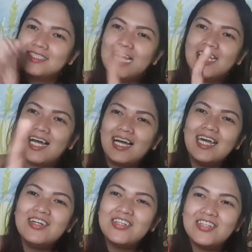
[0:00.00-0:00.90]
dyan lang
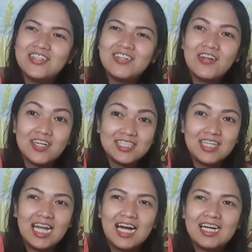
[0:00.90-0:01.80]
kayo. Panoorin
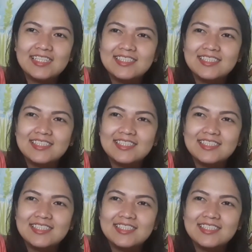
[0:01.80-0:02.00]
nyo lang.